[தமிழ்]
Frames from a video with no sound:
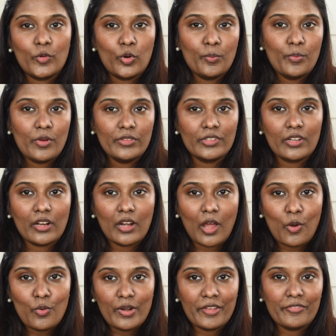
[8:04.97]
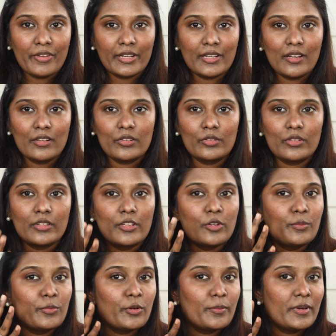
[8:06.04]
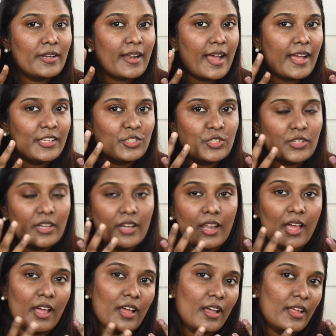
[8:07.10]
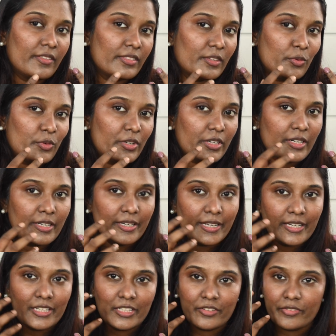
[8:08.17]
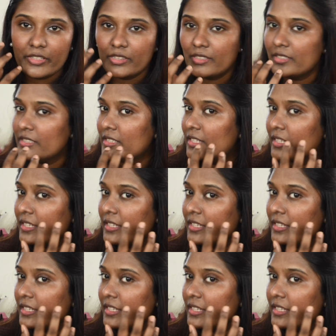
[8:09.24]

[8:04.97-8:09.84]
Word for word: ரொம்ப அந்த க்ளவுன் எஃபெக்ட்லாம் கொடுக்கல ரொம்ப ரொம்ப நேச்சுரலாக அந்த ஒரு டின்ட் வந்து